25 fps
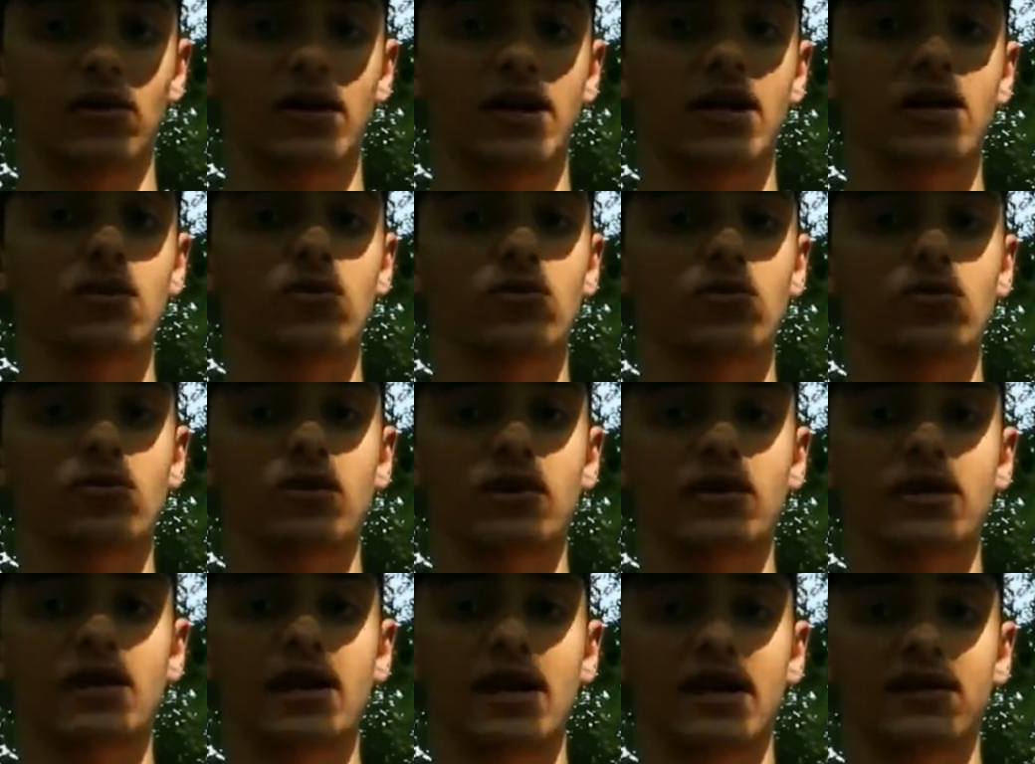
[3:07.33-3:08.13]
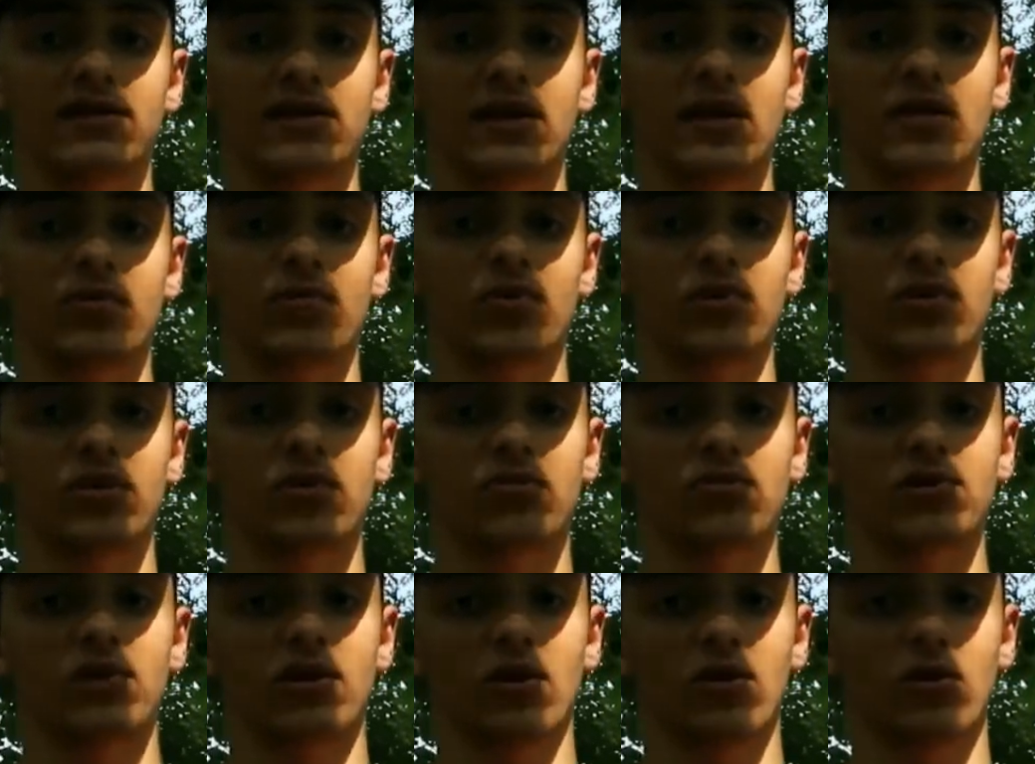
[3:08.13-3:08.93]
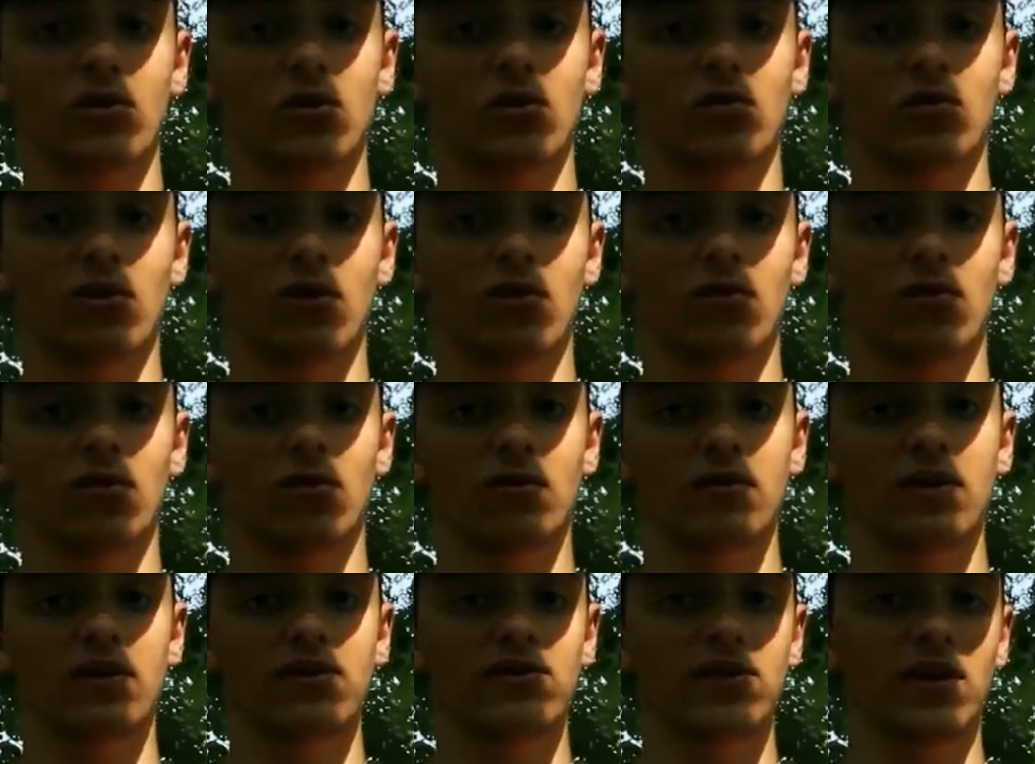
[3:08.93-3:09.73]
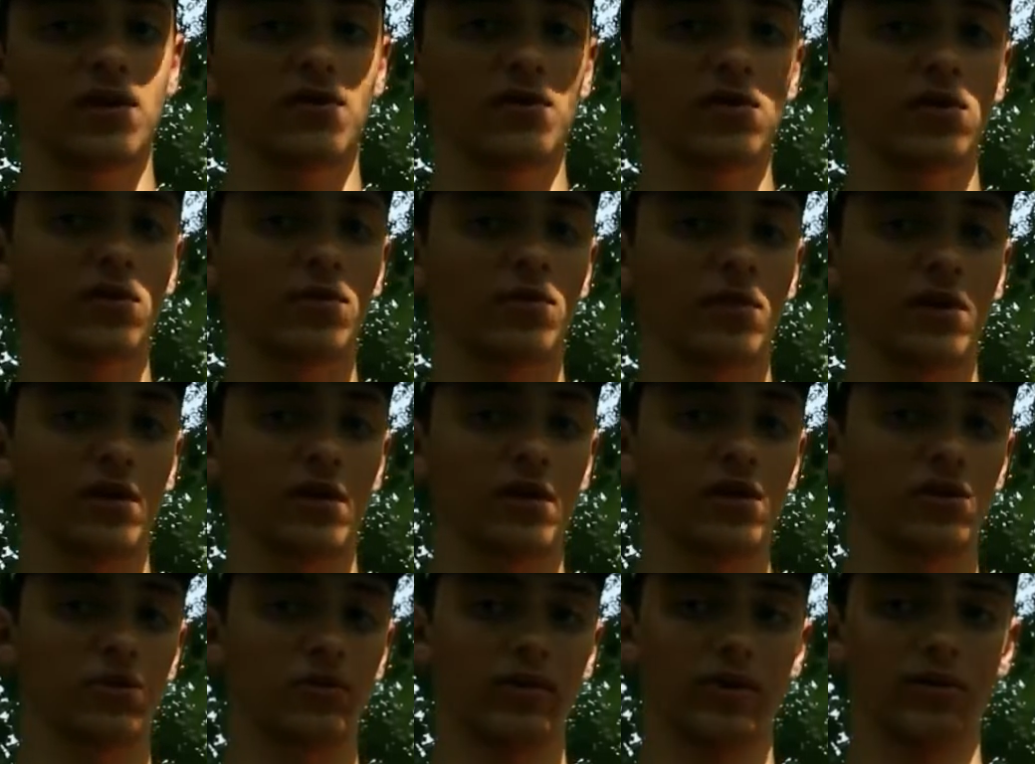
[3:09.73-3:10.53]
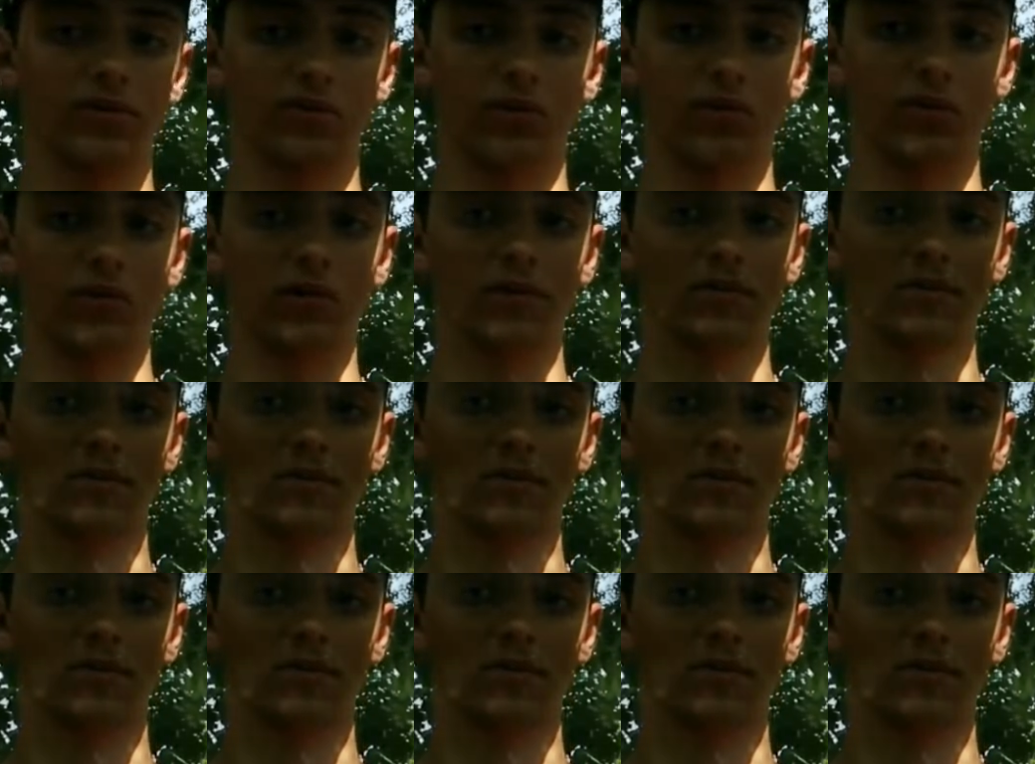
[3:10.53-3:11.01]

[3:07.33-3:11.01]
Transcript: e in ognuna di esse depone un singolo uovo, in seguito poi richiude il buco.